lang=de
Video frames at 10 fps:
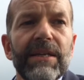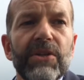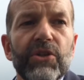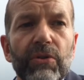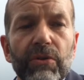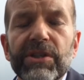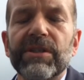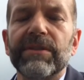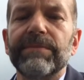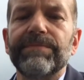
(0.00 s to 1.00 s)
zu
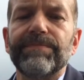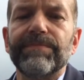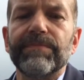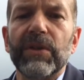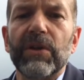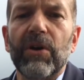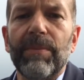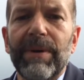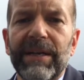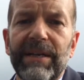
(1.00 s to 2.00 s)
nutzen,
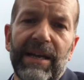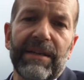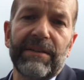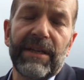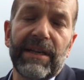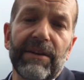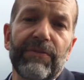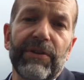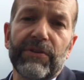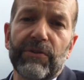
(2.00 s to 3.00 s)
um eine Lern der
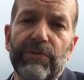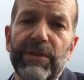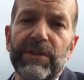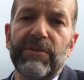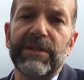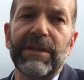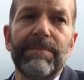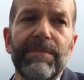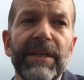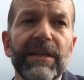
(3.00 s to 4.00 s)
Lernphilosophie zu
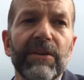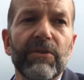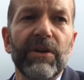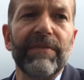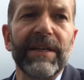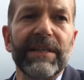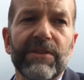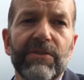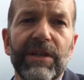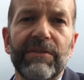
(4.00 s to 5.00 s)
etablieren oder
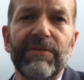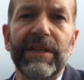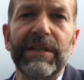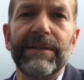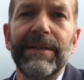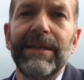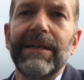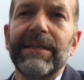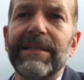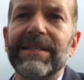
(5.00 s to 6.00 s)
weiterzuentwickeln,
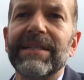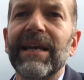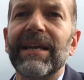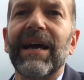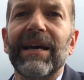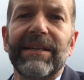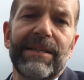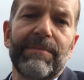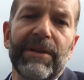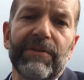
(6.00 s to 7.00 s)
die sehr nah an
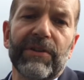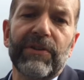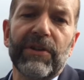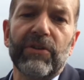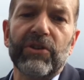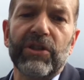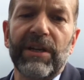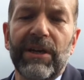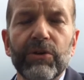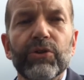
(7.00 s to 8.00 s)
dem liegt, was wir in Deutschland
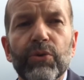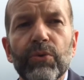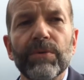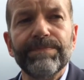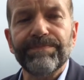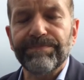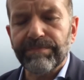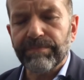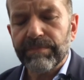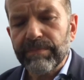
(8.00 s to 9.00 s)
auch tun,
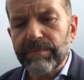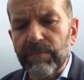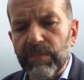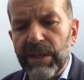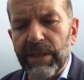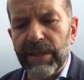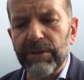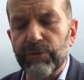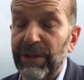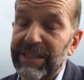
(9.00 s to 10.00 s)

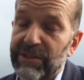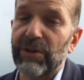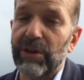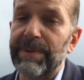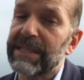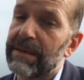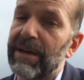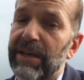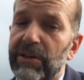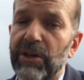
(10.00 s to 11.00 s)
ähm, vielleicht sogar noch besser
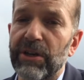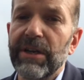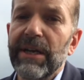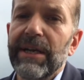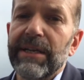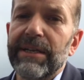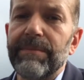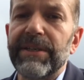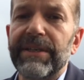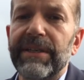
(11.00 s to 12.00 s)
machen können,
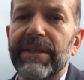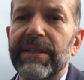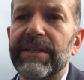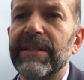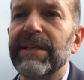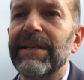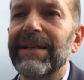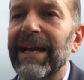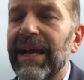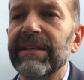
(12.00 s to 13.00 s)
nämlich die
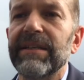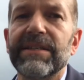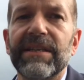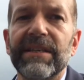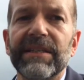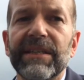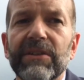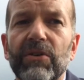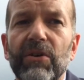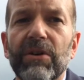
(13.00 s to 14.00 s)

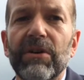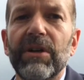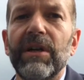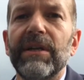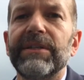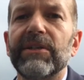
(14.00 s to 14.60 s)
Lernendenzentrierung, die